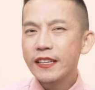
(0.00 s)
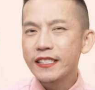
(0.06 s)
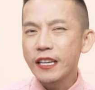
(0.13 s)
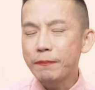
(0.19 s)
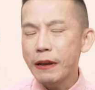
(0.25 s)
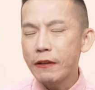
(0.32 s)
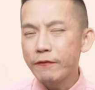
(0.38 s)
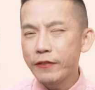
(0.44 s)
ซึ่
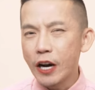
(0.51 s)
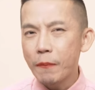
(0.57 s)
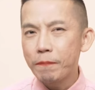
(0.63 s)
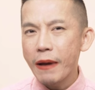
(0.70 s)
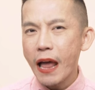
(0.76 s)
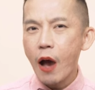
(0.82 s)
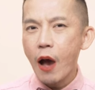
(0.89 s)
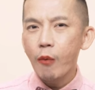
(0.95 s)
งเป็น verb
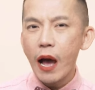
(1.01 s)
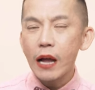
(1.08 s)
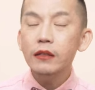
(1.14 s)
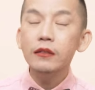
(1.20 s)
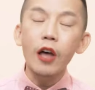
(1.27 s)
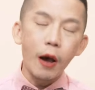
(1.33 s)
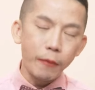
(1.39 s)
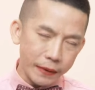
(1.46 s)
แปลว่า
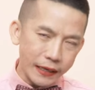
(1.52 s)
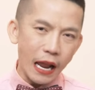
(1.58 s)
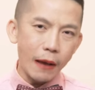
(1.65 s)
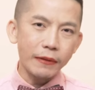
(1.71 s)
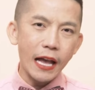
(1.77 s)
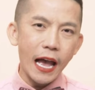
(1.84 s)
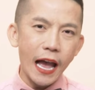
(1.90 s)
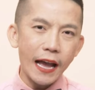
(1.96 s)
ตอบกลั
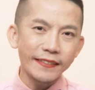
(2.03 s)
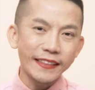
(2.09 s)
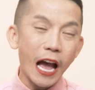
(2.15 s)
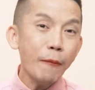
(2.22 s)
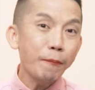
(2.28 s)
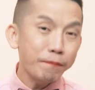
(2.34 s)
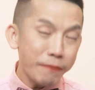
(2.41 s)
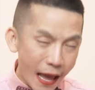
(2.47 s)
บค่ะ
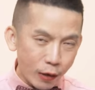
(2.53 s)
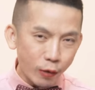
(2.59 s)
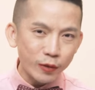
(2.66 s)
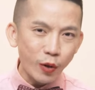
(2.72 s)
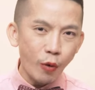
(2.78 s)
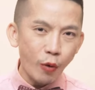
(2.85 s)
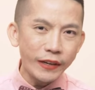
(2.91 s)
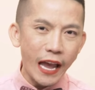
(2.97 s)
ถ้าแปลตร
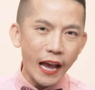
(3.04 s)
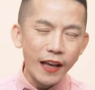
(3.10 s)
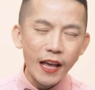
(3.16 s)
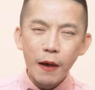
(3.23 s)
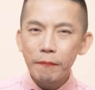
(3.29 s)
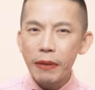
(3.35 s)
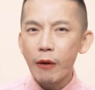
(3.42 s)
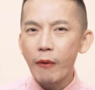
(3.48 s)
งๆเนี่ย
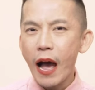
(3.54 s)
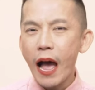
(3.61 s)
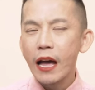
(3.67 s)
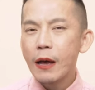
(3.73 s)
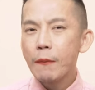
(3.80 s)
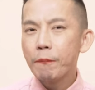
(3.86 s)
แปลว่า